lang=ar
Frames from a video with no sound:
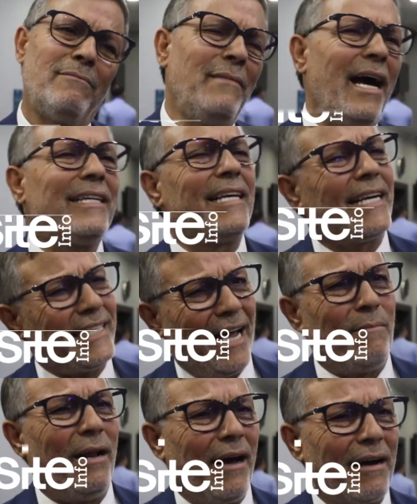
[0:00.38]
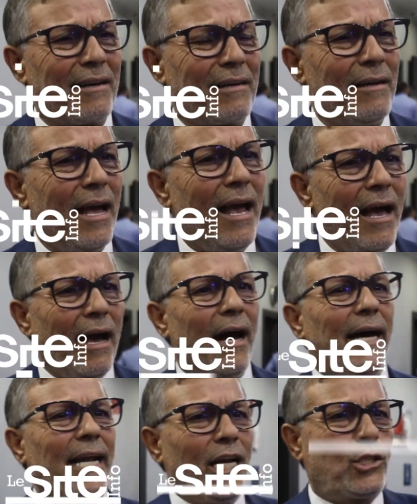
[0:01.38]
ما اش حملها
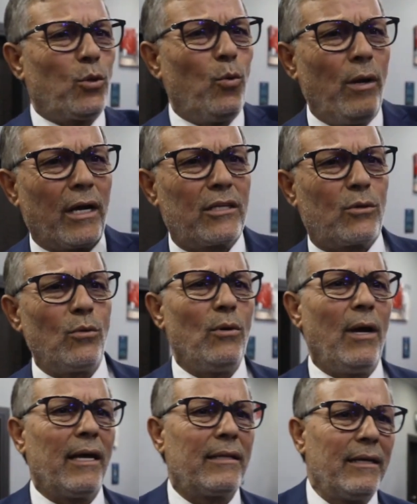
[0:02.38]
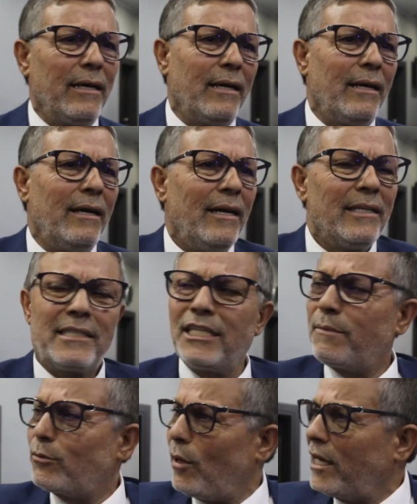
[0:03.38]
انا نسولك شكون هذا شنو
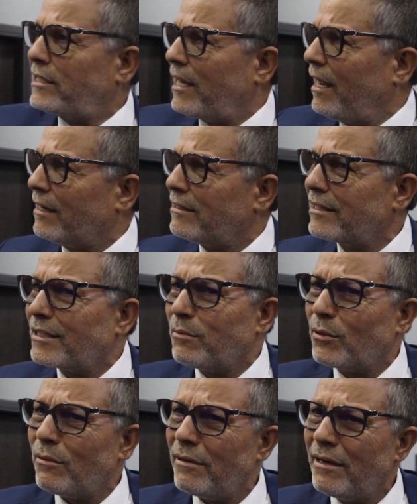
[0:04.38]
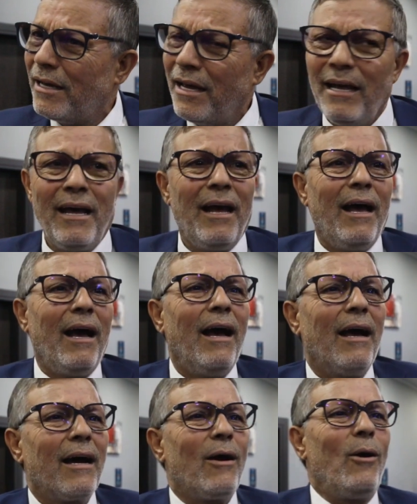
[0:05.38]
نسبتو الاشكال شنو نسبتو
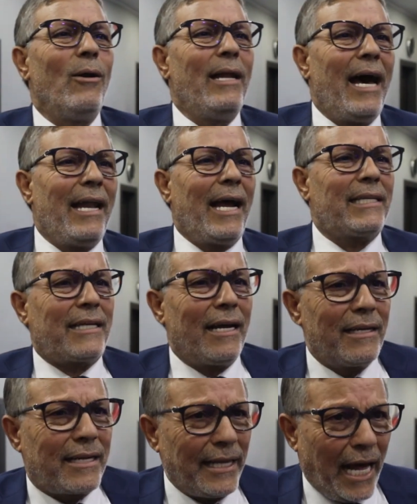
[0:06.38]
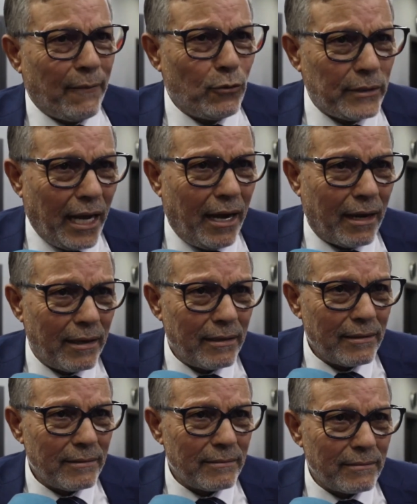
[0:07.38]
قول لي على الاشكال كتعرفو انت
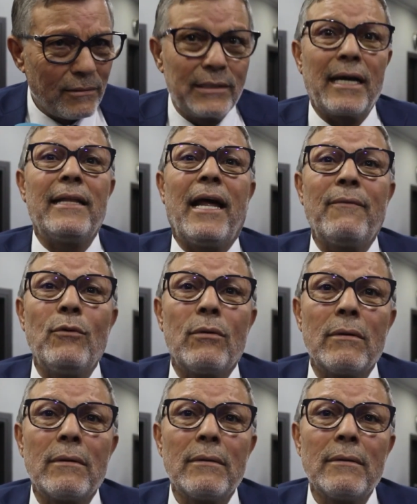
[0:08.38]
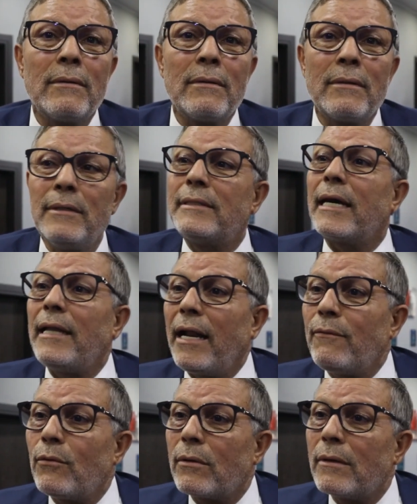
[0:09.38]
انت كتعرفو انت
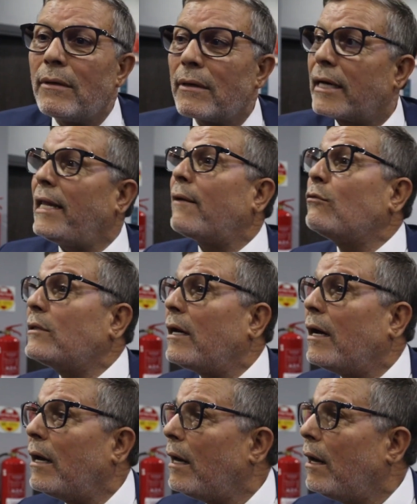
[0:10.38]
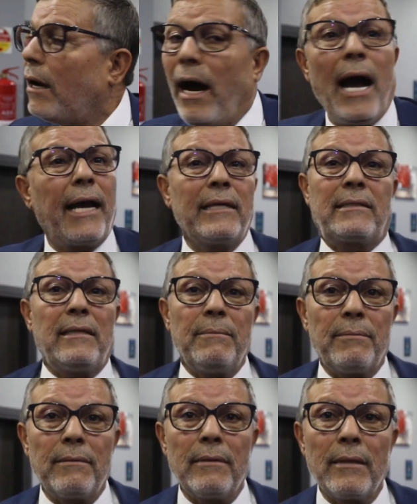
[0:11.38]
كتعرفو كتعرفو انت هاك
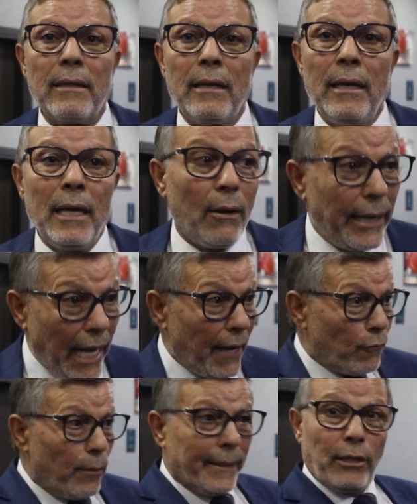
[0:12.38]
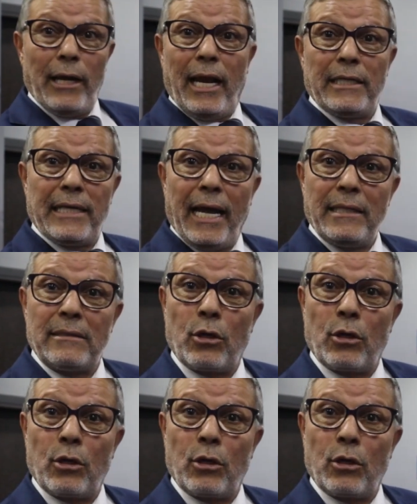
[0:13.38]
كتكتب ونعرفوا بعد واحد الحاجه